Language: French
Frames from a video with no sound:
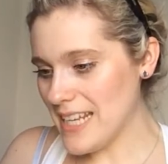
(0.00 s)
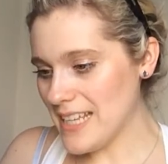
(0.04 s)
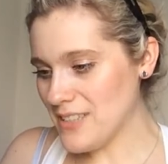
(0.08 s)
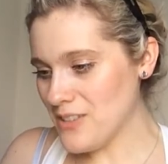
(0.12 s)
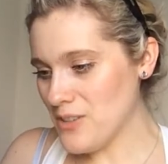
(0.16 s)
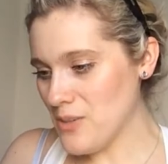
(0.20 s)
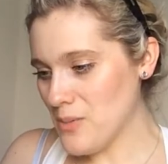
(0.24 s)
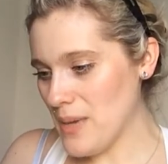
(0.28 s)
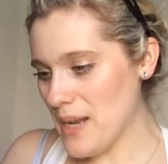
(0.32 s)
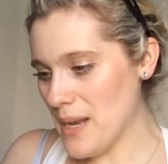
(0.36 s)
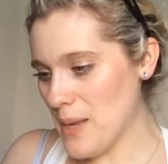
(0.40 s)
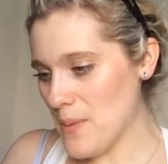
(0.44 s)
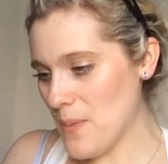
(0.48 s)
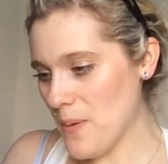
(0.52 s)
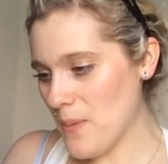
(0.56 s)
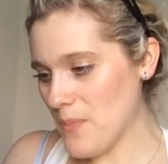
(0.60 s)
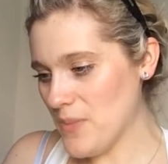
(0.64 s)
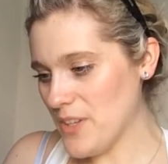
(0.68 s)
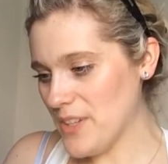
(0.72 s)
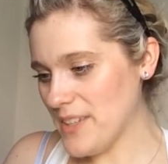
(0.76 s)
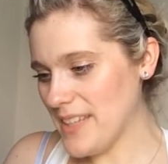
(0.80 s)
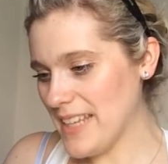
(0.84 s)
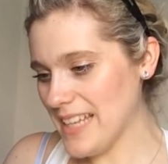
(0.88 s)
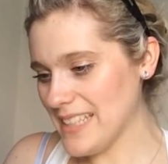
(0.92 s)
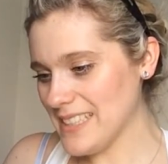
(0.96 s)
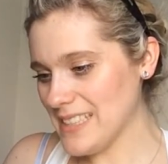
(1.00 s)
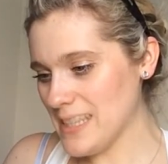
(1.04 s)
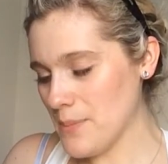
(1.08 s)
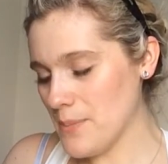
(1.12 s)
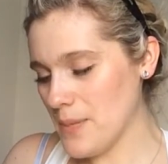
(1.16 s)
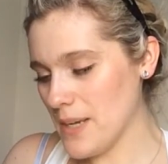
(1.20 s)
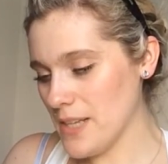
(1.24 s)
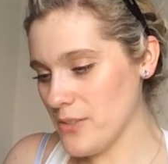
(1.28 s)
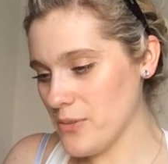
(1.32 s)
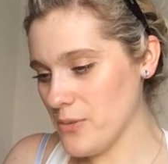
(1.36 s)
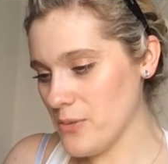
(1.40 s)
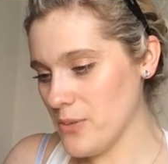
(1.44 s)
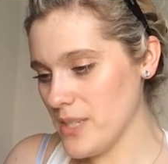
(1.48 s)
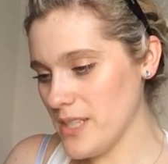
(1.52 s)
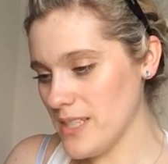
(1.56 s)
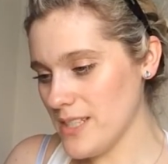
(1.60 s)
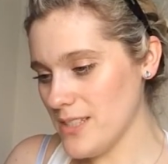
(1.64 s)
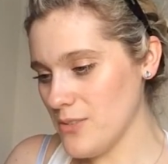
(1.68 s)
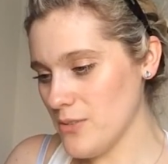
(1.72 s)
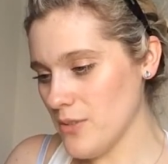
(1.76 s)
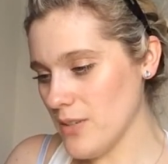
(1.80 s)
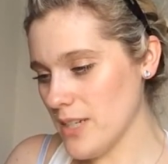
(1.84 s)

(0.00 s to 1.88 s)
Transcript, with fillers: légumes et les pommes de terre s'épanouissent.